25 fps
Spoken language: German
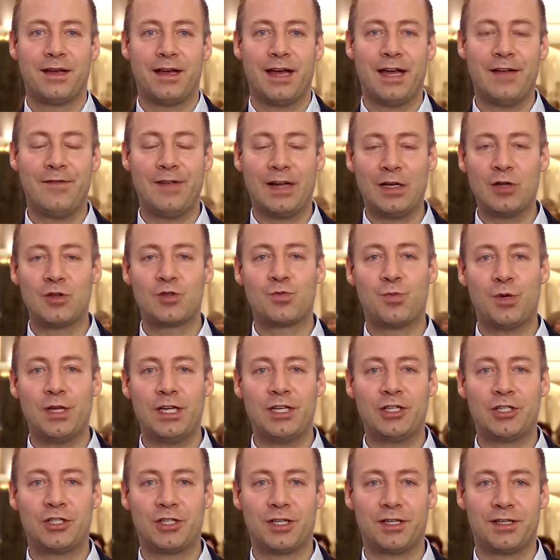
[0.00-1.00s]

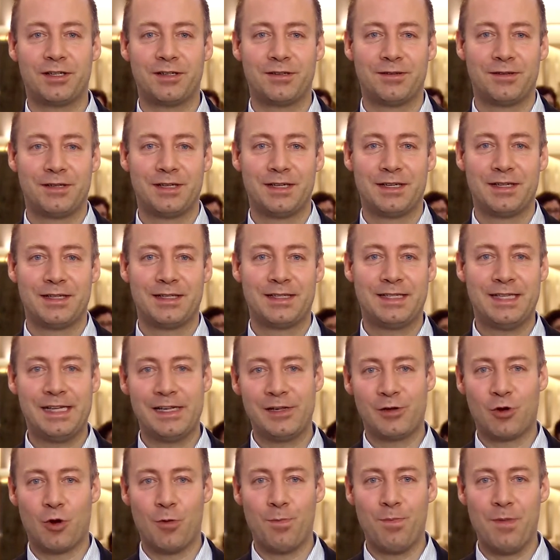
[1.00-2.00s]
entwicklungspolitische
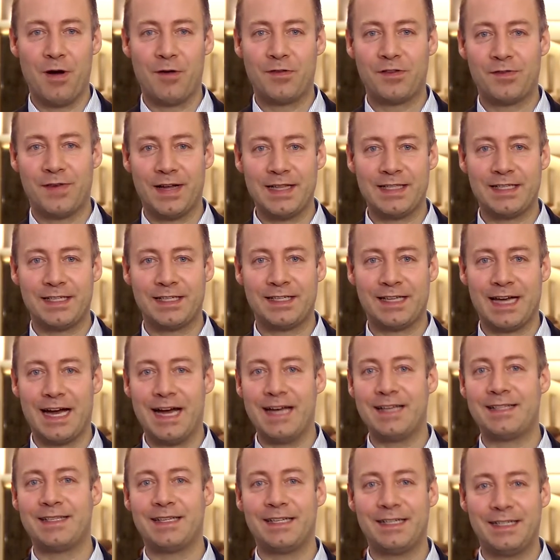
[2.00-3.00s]
Zielgruppen auf
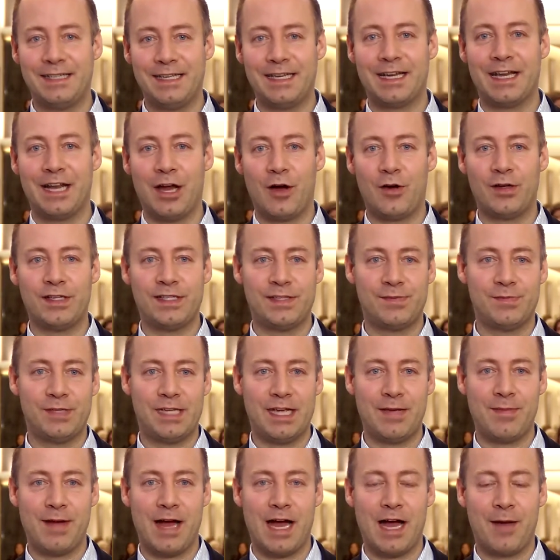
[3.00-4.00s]
2030, die genau an diesem
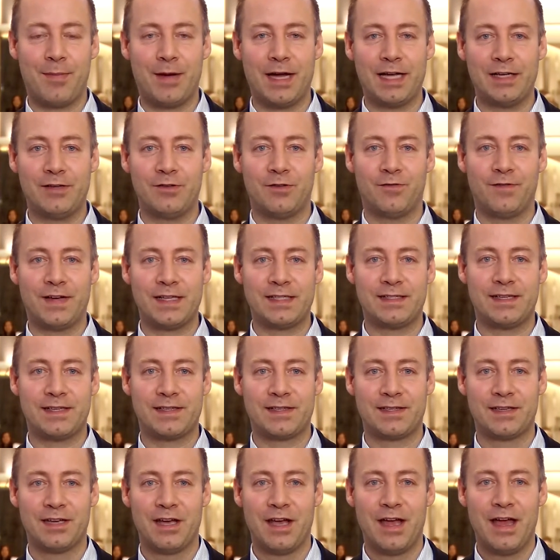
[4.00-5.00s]
Thema arbeiten und was
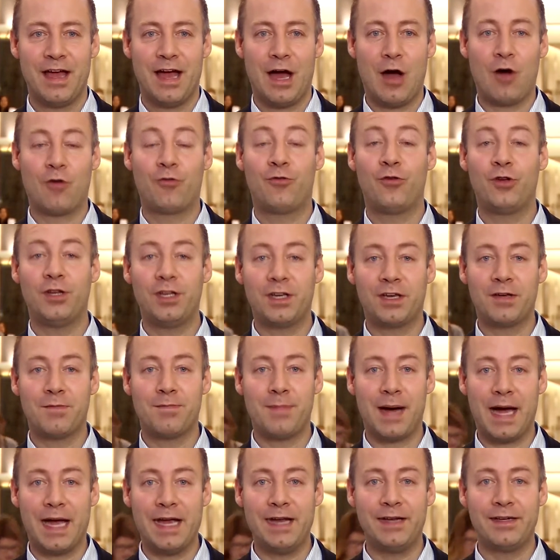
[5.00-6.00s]
das auch für die
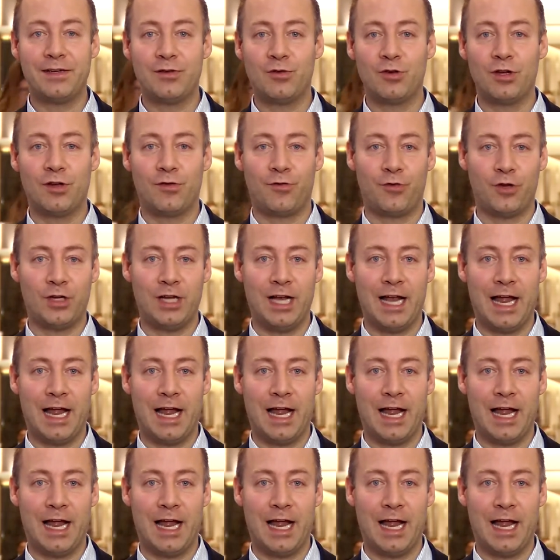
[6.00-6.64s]
Gemeinden oder für die